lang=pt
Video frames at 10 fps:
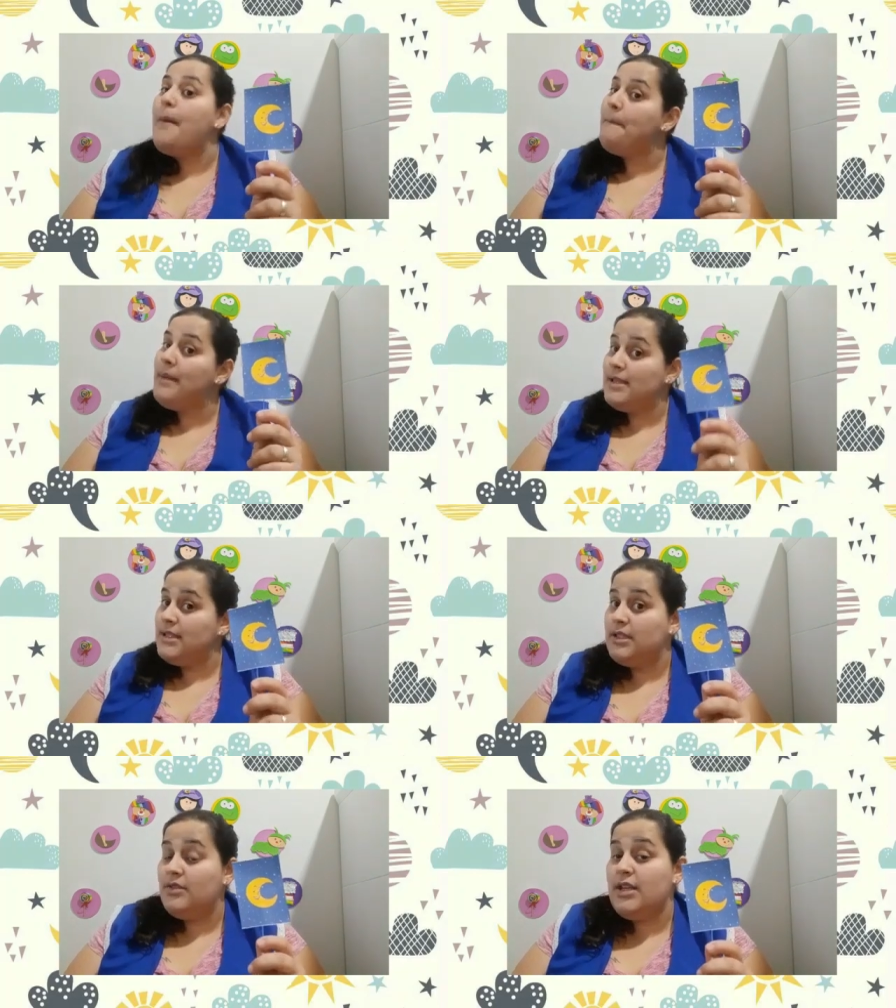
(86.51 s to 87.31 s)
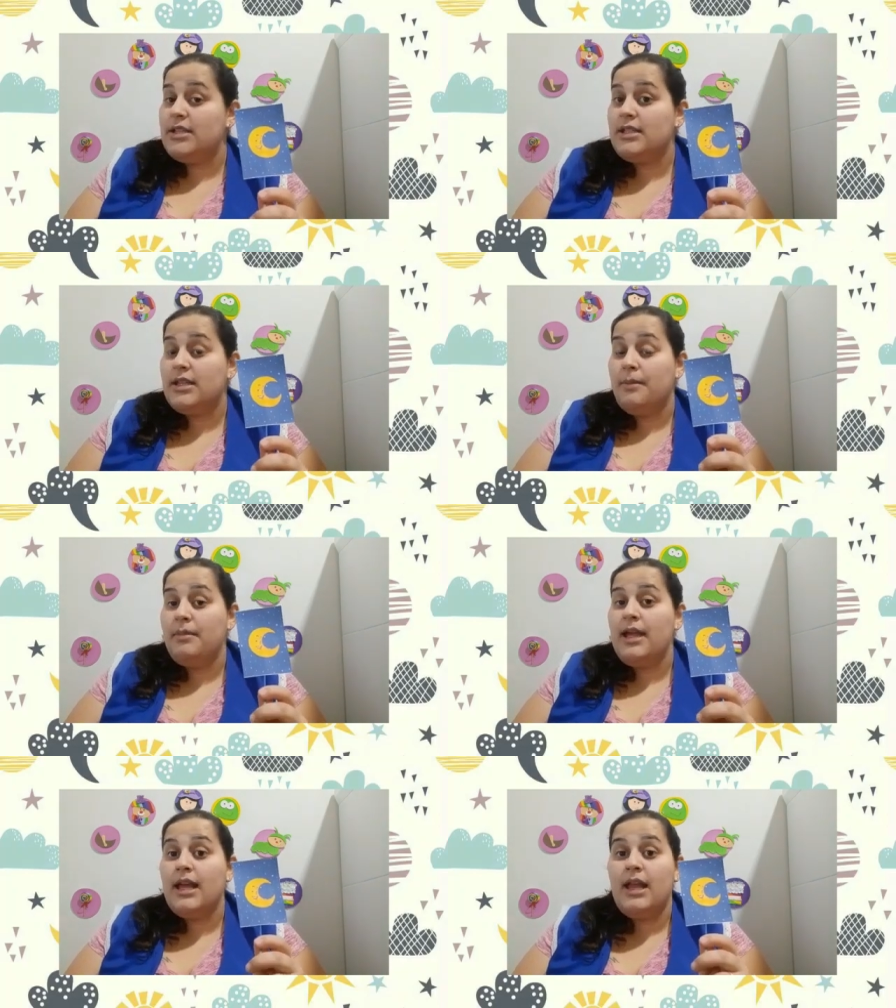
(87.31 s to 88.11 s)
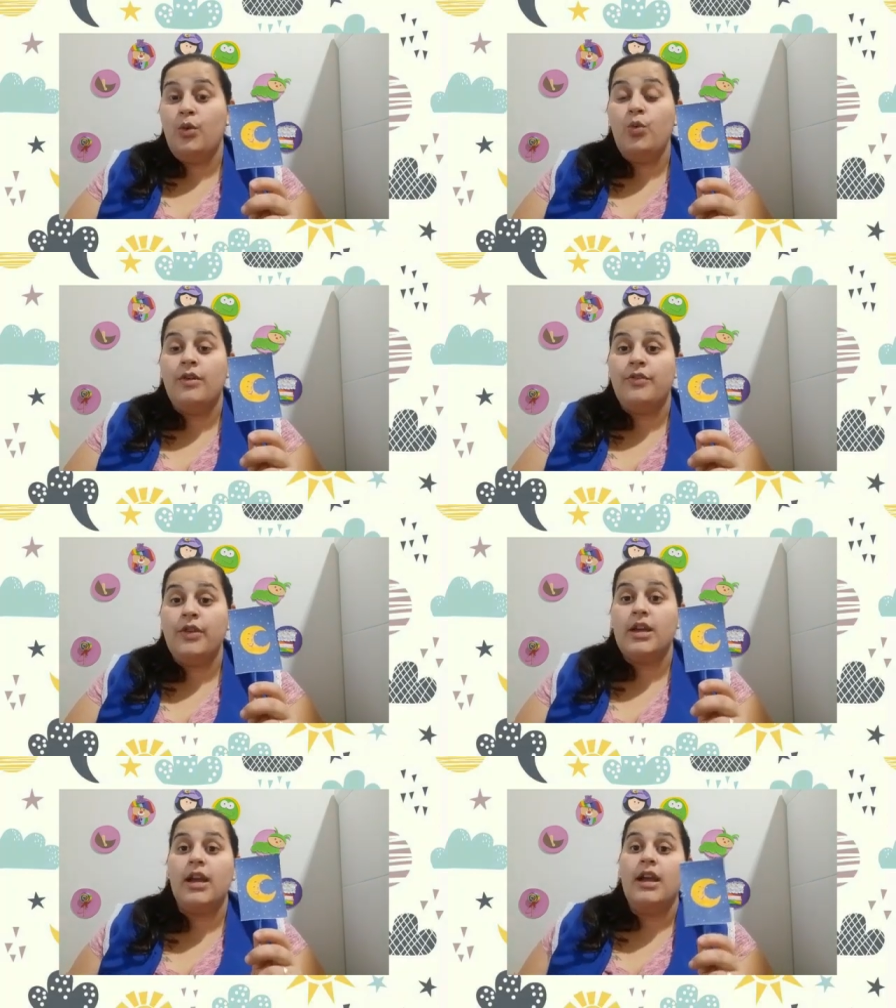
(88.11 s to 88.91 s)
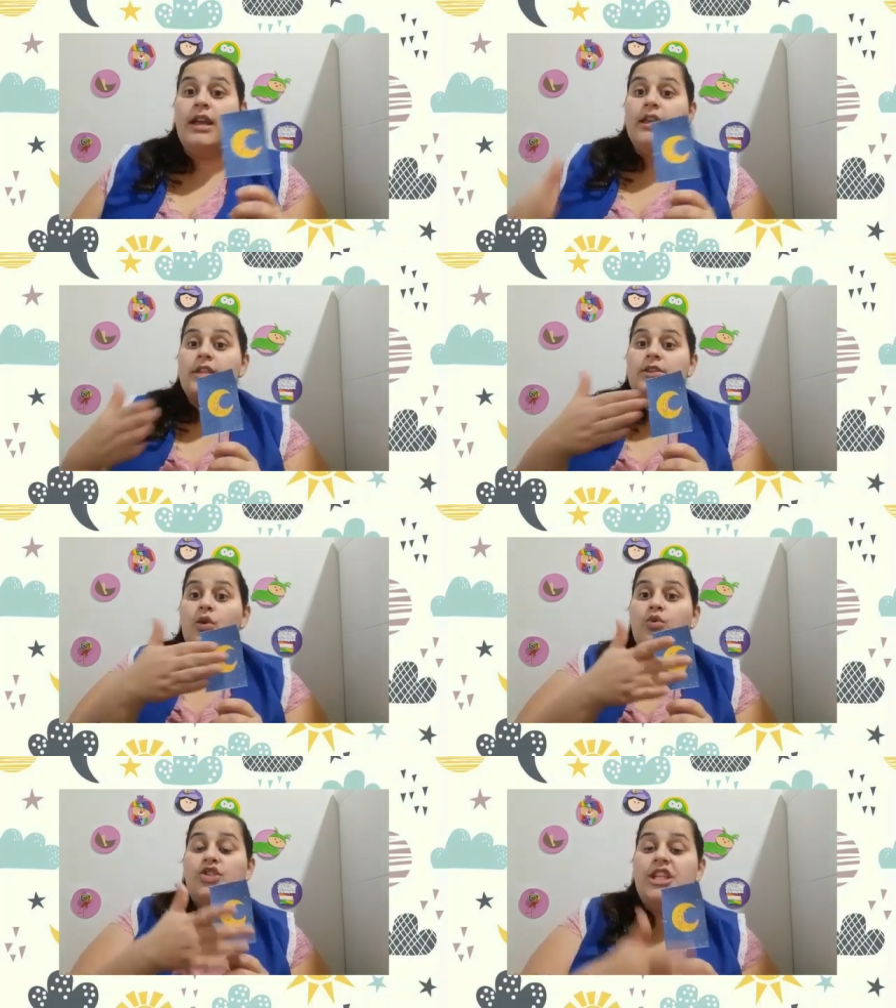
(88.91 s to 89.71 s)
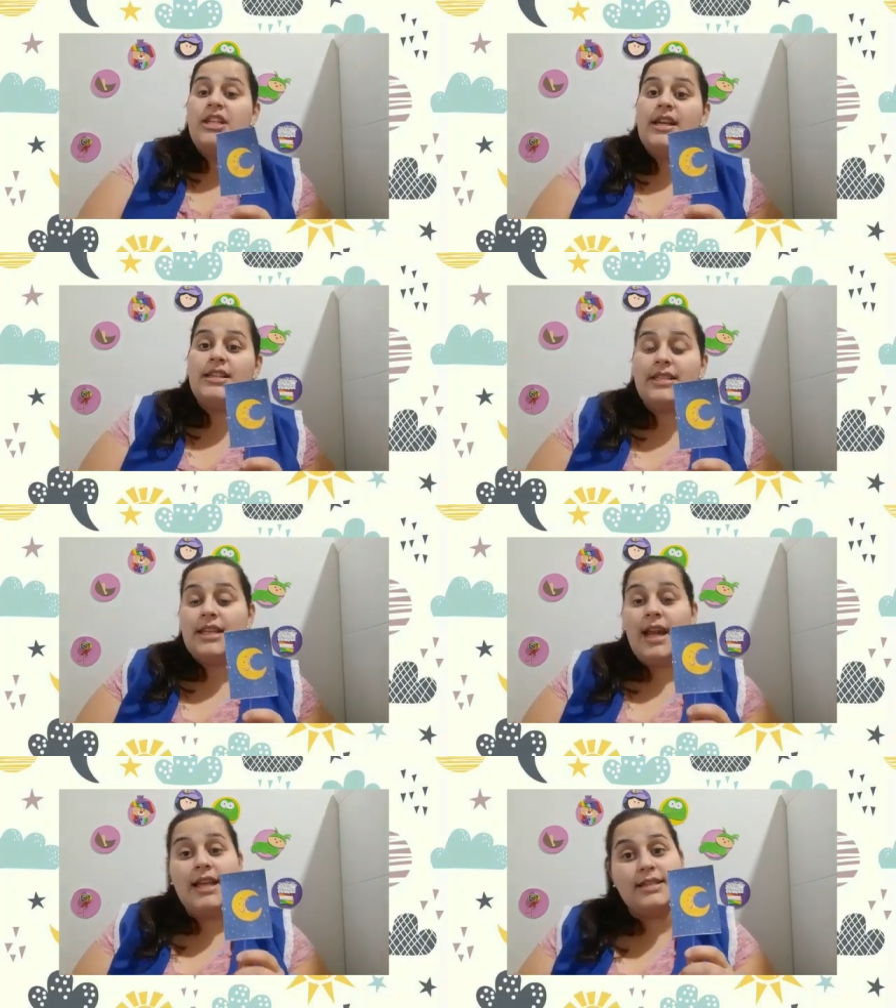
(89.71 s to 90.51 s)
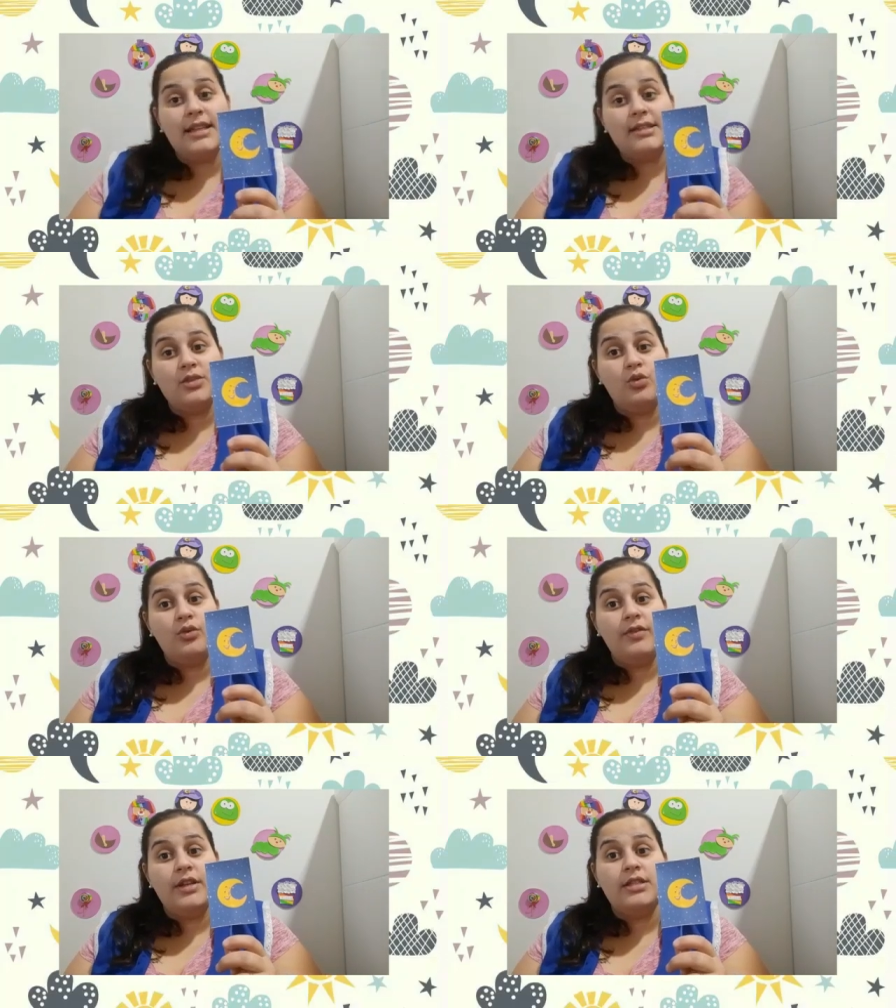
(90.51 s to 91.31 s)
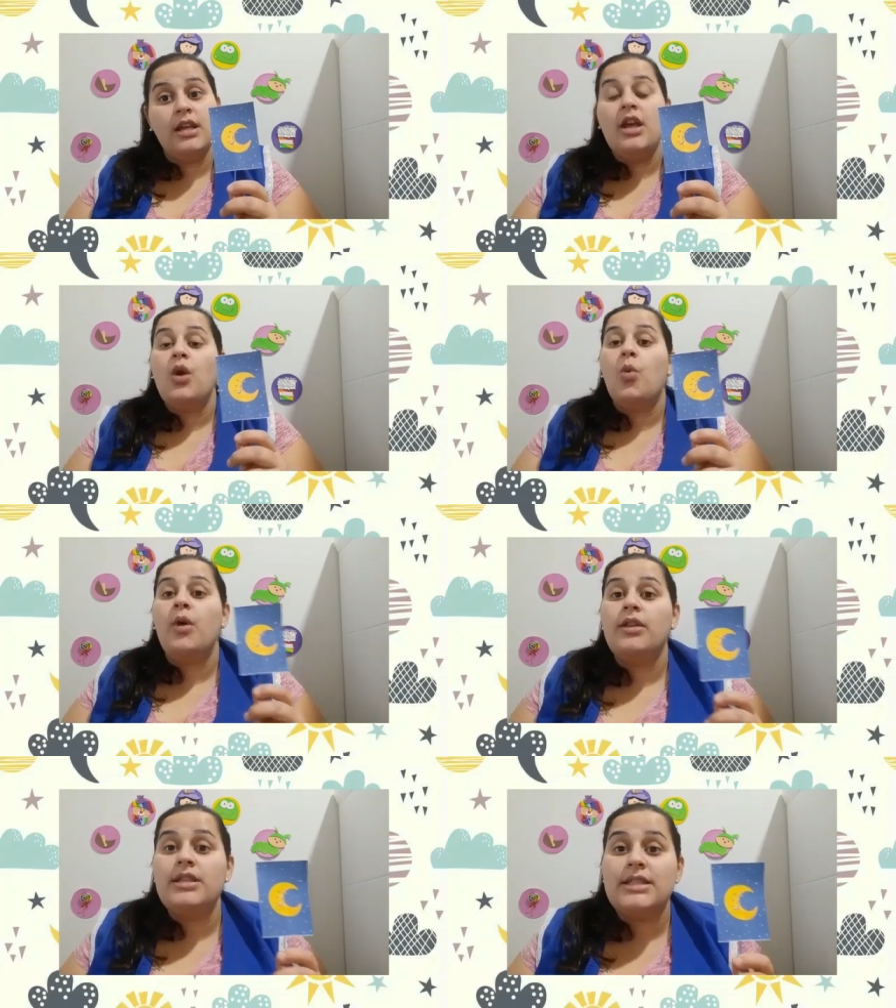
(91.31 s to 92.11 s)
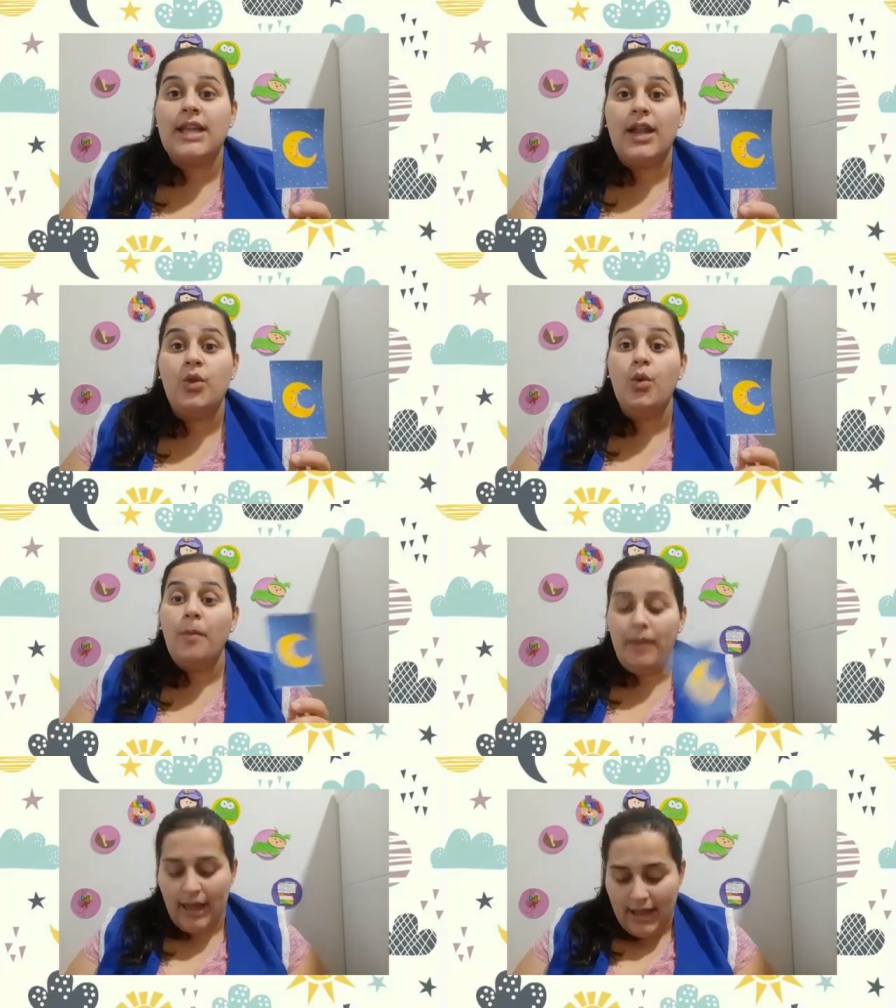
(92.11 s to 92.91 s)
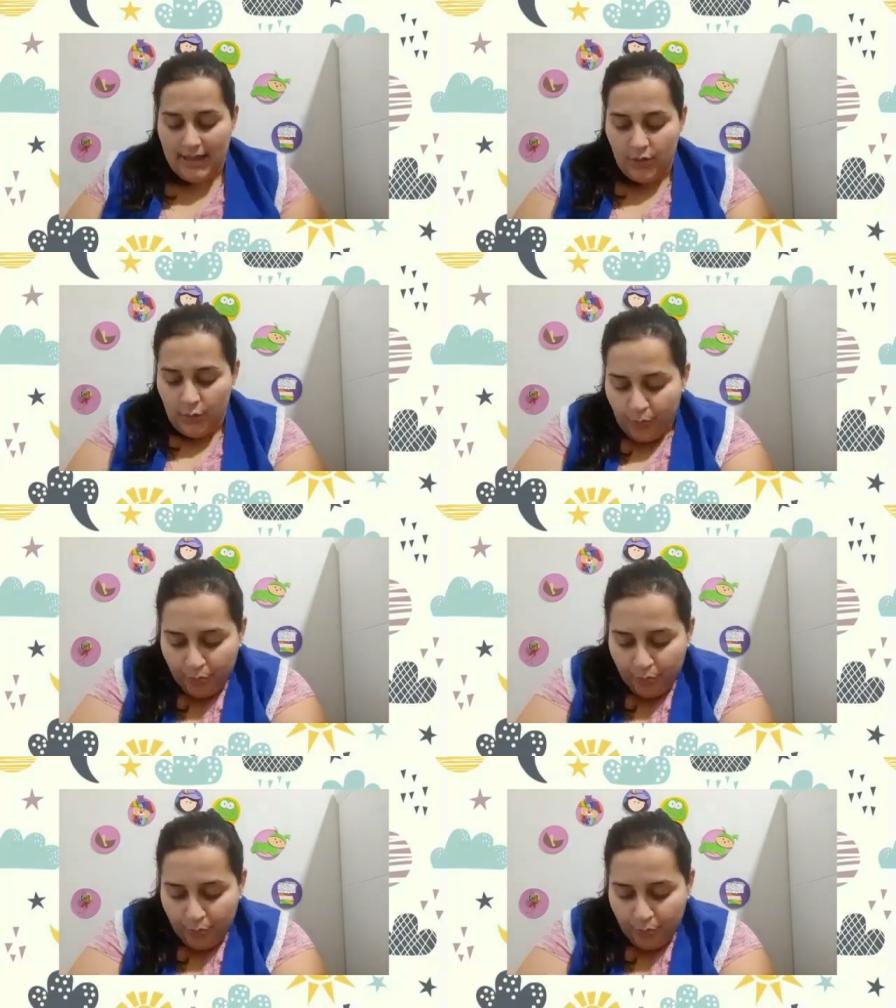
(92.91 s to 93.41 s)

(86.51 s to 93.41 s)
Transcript: mas às vezes também a lua fica escondida atrás das nuvens quando está nublado.